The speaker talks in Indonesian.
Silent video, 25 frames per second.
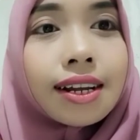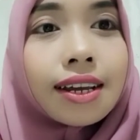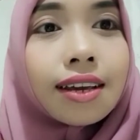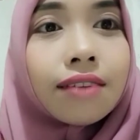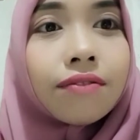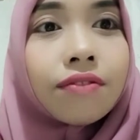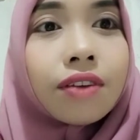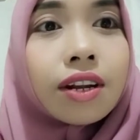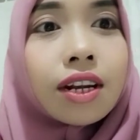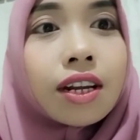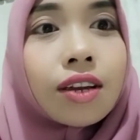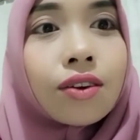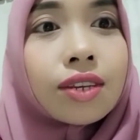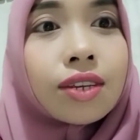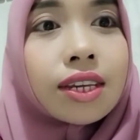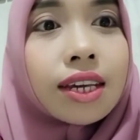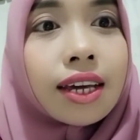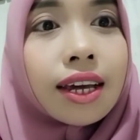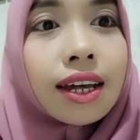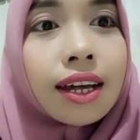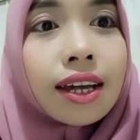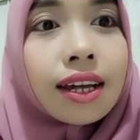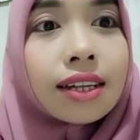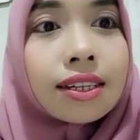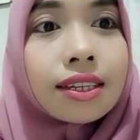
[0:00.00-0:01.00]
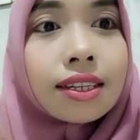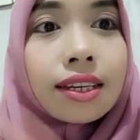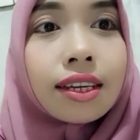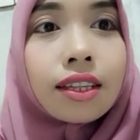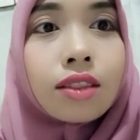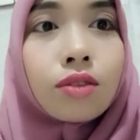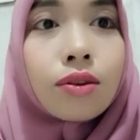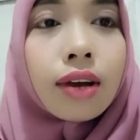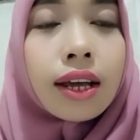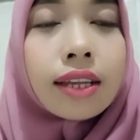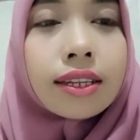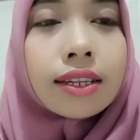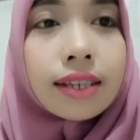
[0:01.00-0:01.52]
videonya segitu
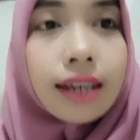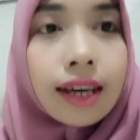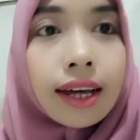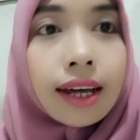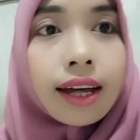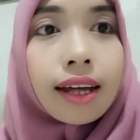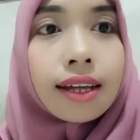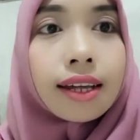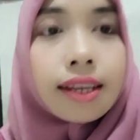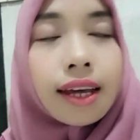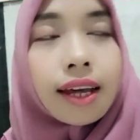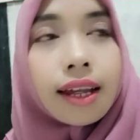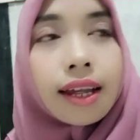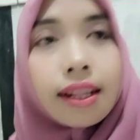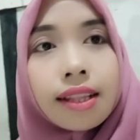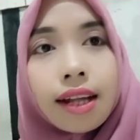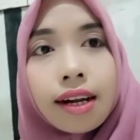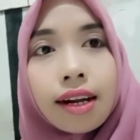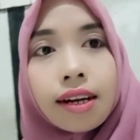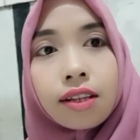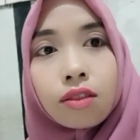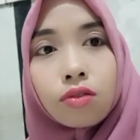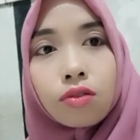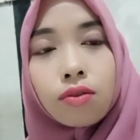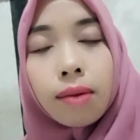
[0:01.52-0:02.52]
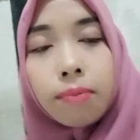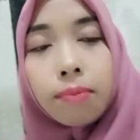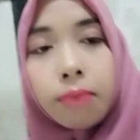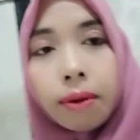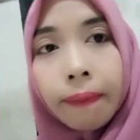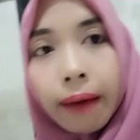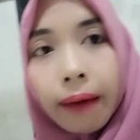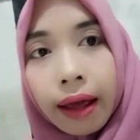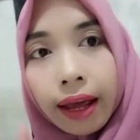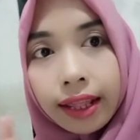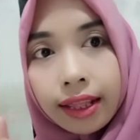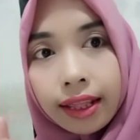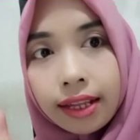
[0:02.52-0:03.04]
aja ya tadi itu ambil
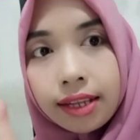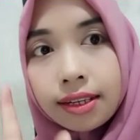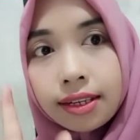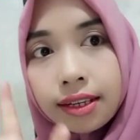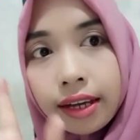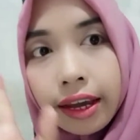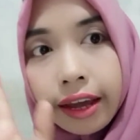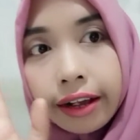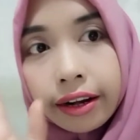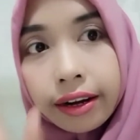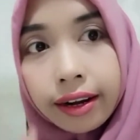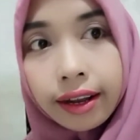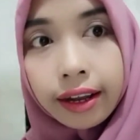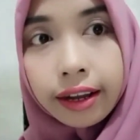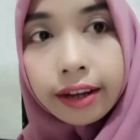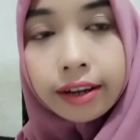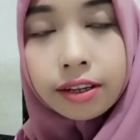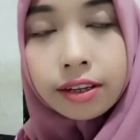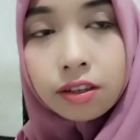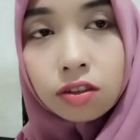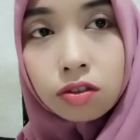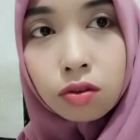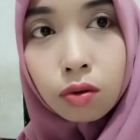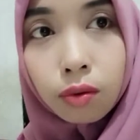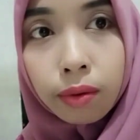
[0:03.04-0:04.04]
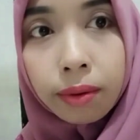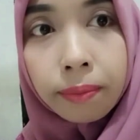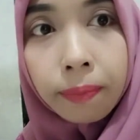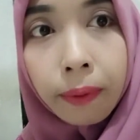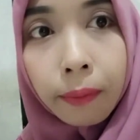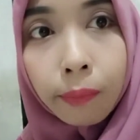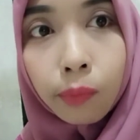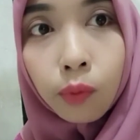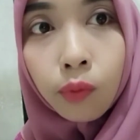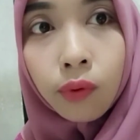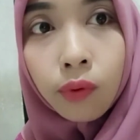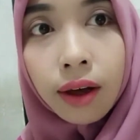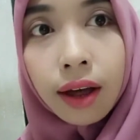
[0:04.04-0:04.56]
paket di JNE di Serui
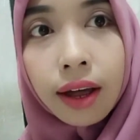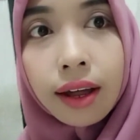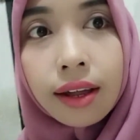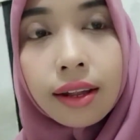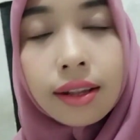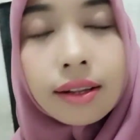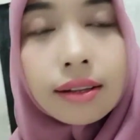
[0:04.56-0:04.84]
Papua